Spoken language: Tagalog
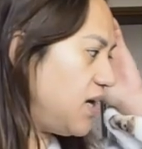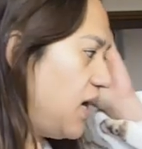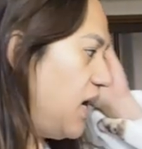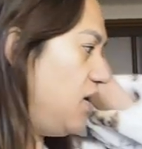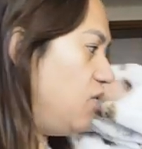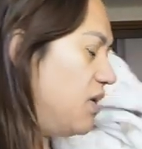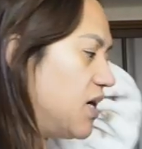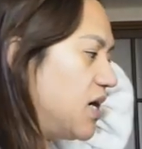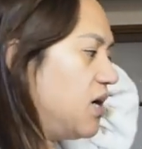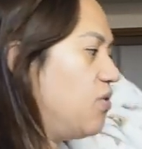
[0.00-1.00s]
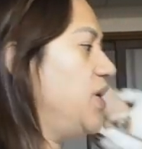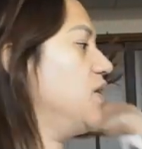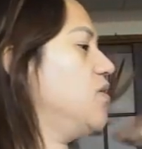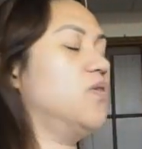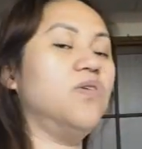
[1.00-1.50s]
ano bang gagawin
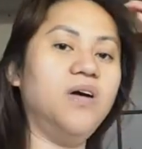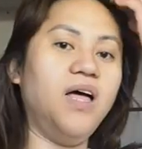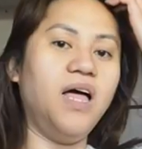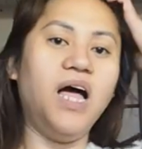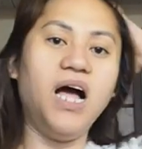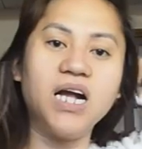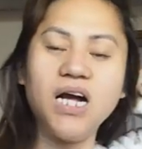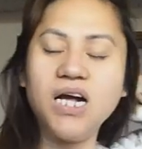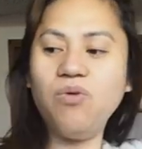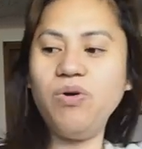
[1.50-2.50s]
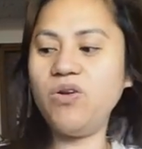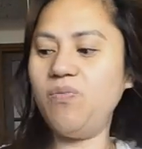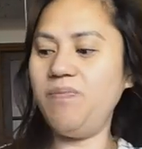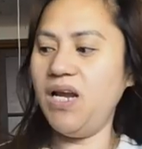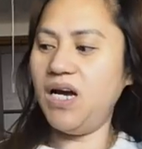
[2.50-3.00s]
ko? Ang gagawin ko
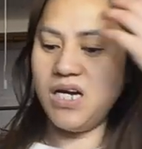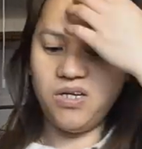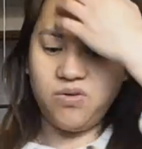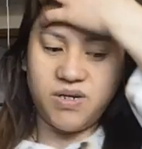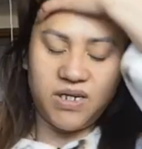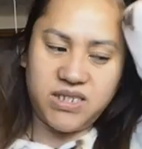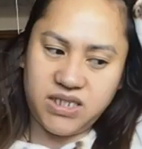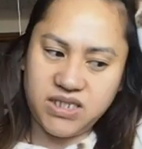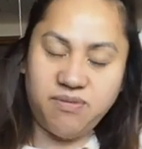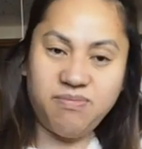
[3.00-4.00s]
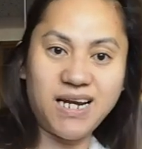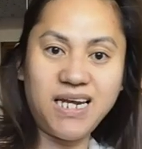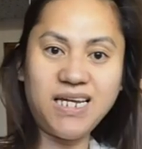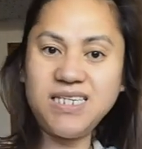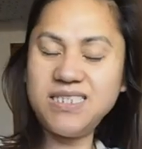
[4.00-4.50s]
pala ngayon mga sisi,
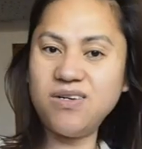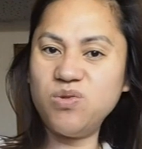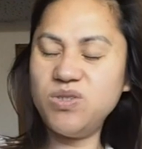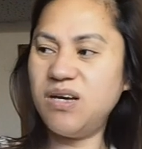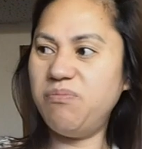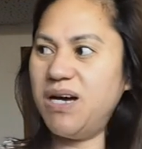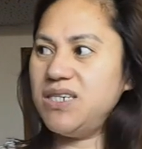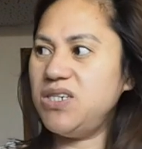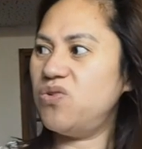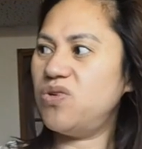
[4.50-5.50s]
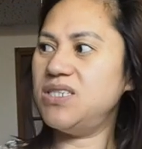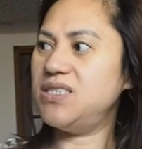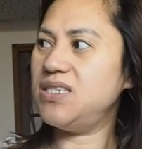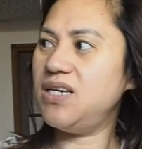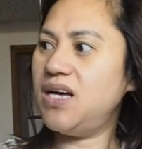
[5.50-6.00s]
maglinis ako sa banyo
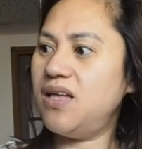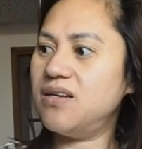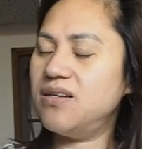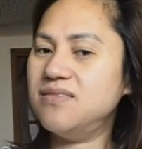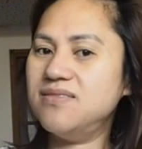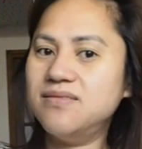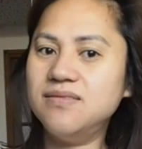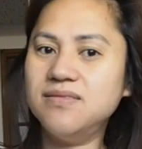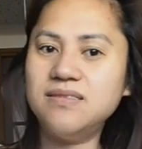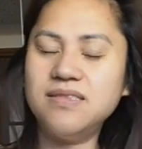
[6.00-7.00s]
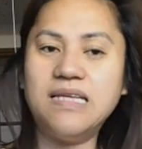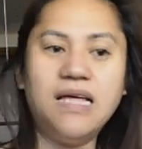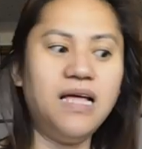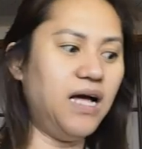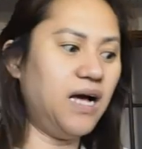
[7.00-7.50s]
kasi ang,
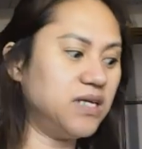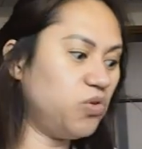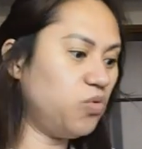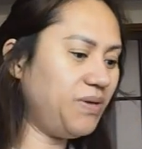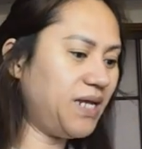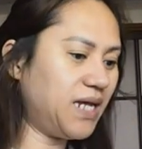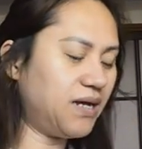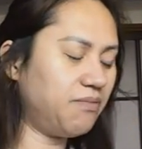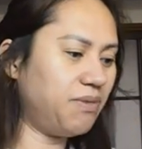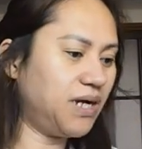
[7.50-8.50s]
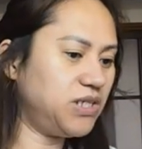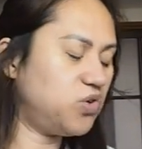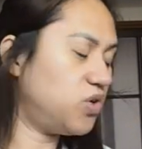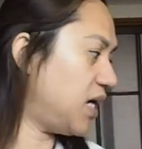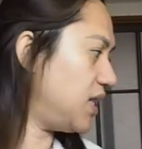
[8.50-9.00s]
ang dumi na ng banyo
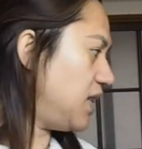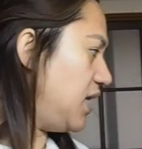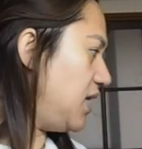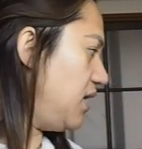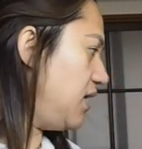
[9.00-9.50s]
natin.